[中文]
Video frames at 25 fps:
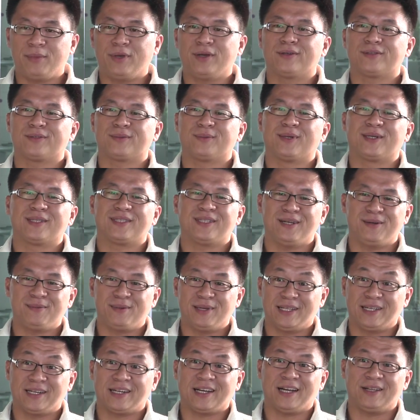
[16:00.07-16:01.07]
有什么特
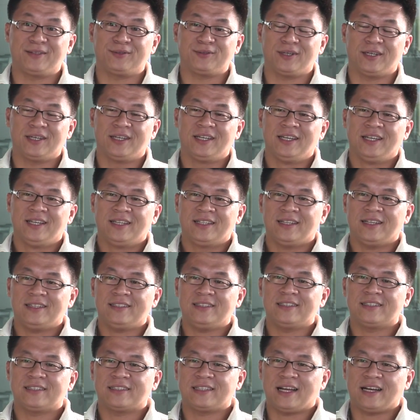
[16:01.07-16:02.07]
别的感觉，但
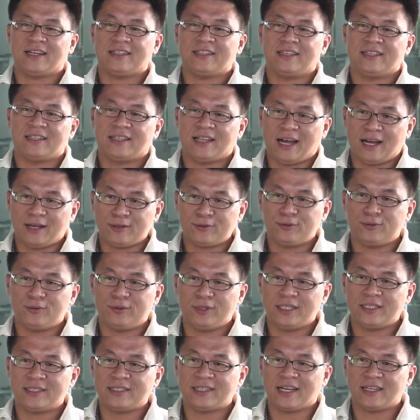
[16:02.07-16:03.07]
是你当你拿出
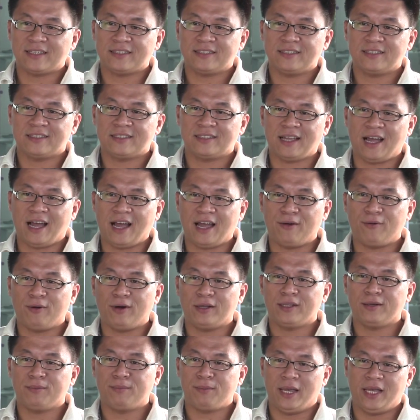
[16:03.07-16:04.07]
一张是台
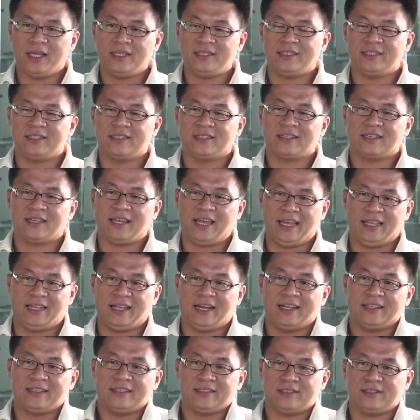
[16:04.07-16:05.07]
湾的美景给
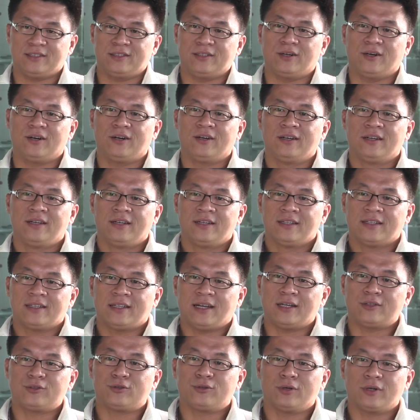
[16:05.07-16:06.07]
他的时候，
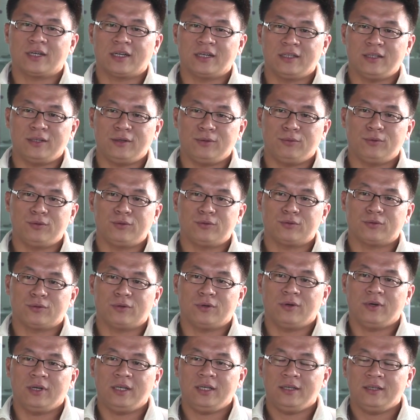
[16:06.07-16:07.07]
他就会跟你问
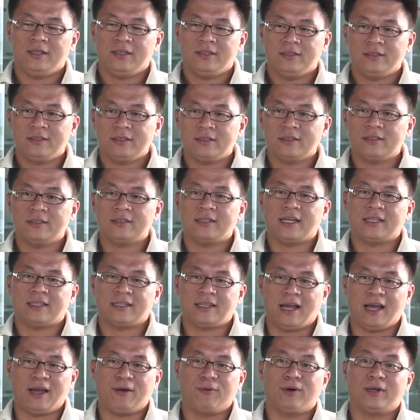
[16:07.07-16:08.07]
说：“哎，这是在
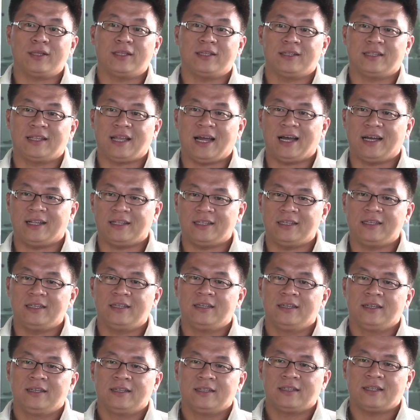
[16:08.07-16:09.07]
台湾的哪
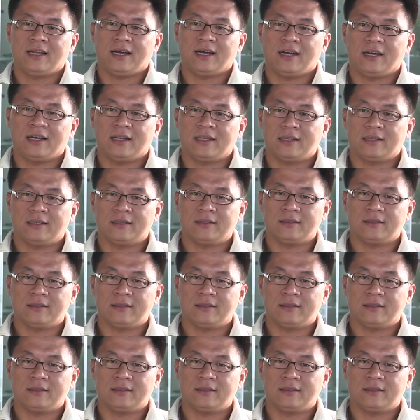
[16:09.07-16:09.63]
里？”那